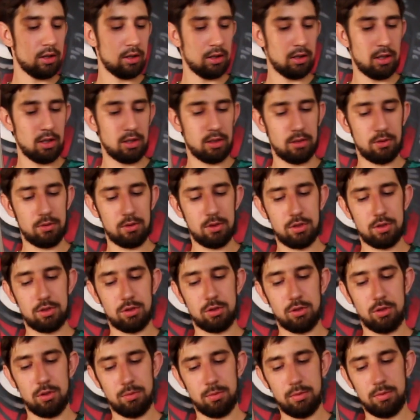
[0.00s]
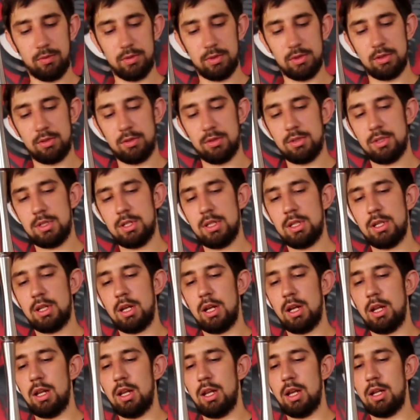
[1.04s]
Для того, чтобы возгрузить
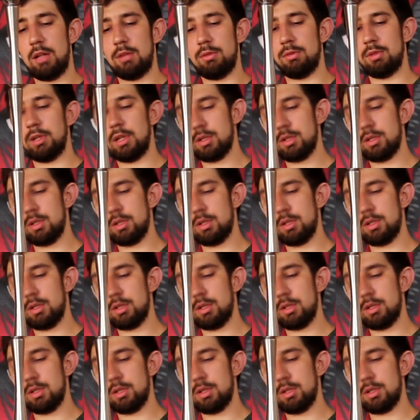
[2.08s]
кальян в